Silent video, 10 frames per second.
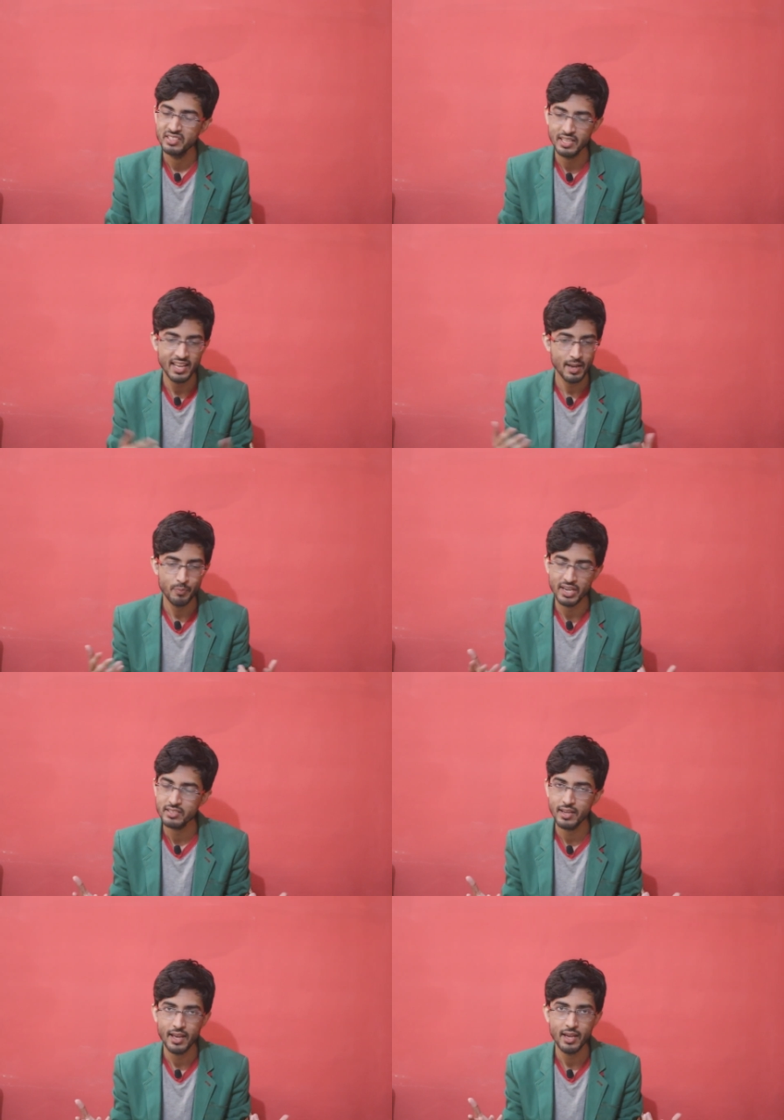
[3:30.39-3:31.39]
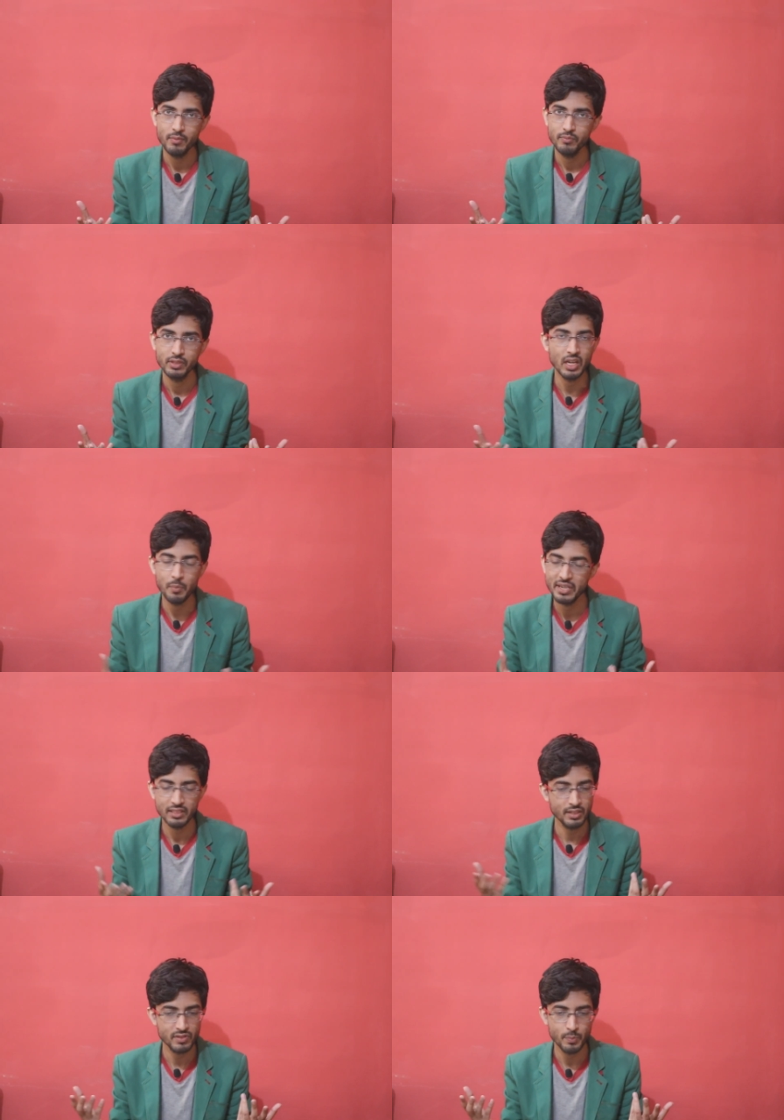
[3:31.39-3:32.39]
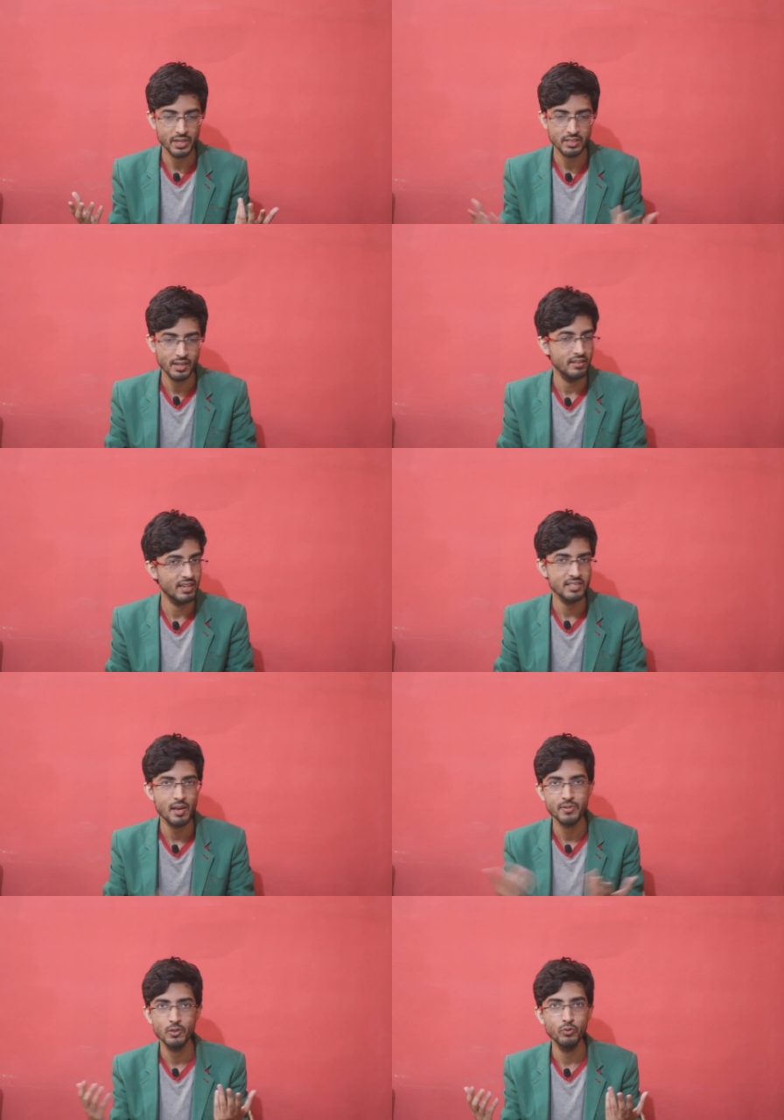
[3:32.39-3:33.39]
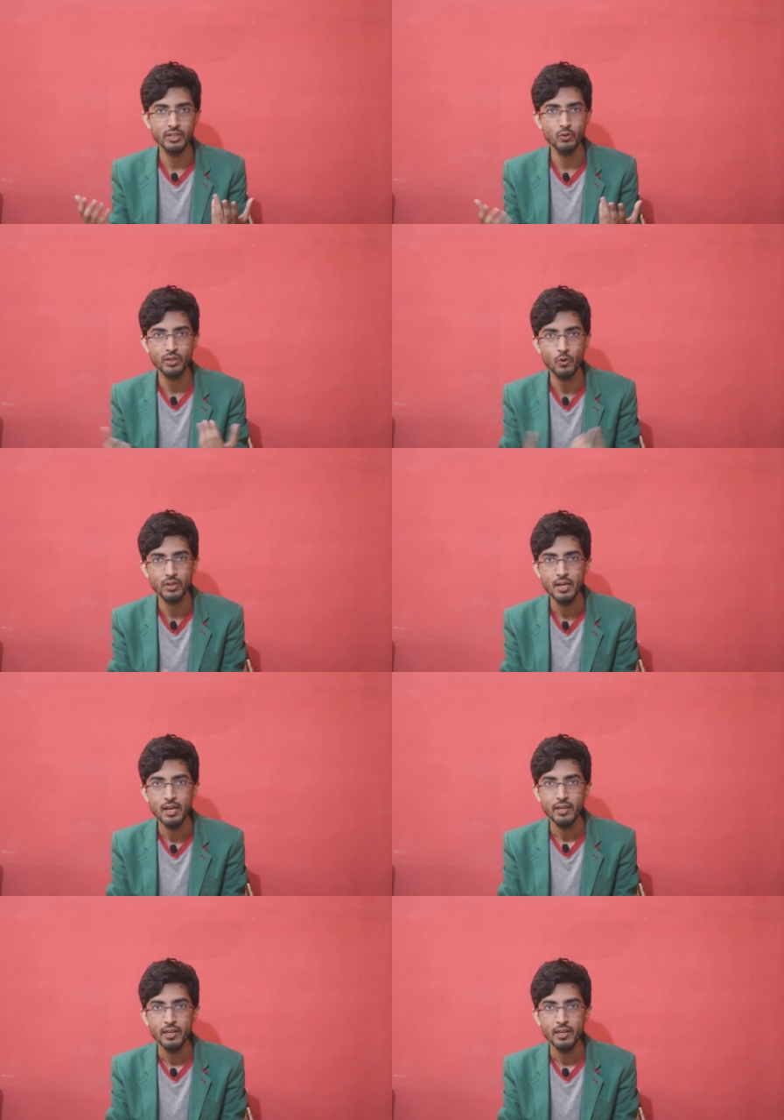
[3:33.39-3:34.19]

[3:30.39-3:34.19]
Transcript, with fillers: जाहिर है प्रेशर है गवर्नमेंट की तरफ से प्रेशर है देर इज़ एब्सोल्युटली नो डाउट